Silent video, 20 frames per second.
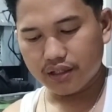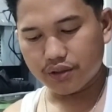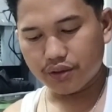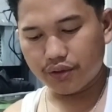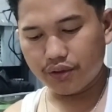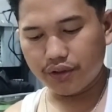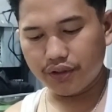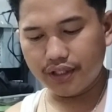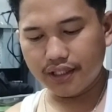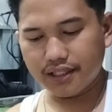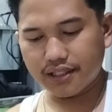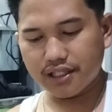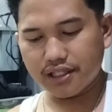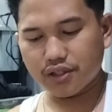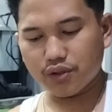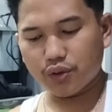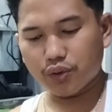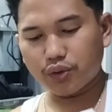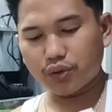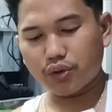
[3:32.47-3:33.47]
Sunod is si
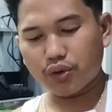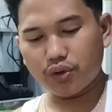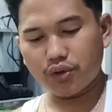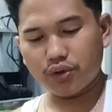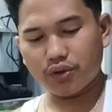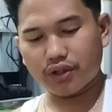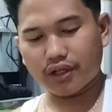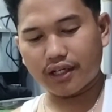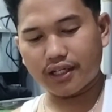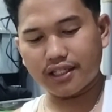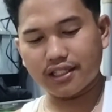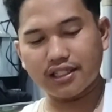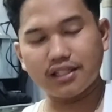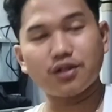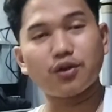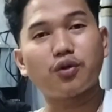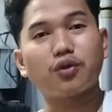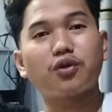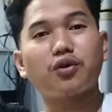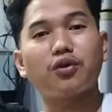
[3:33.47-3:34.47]
Soto. Kani si
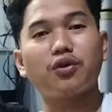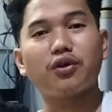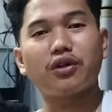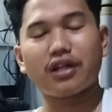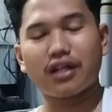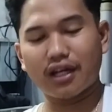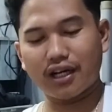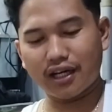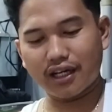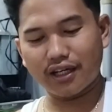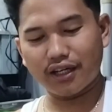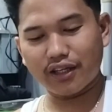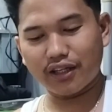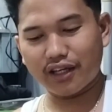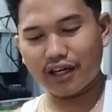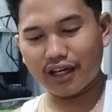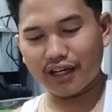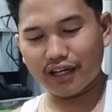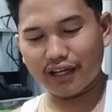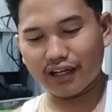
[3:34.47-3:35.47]
Soto no dalaga
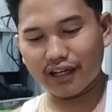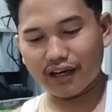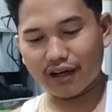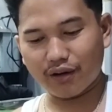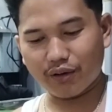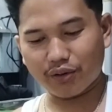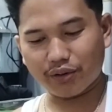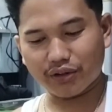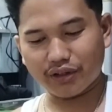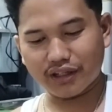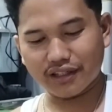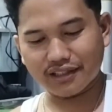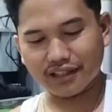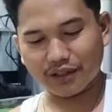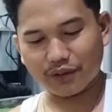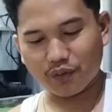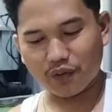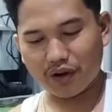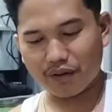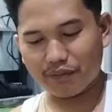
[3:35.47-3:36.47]
nagitinig na order
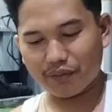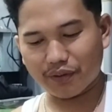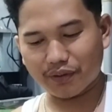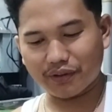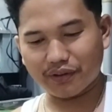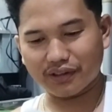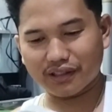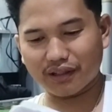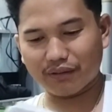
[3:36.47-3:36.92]
sa tuwa pod.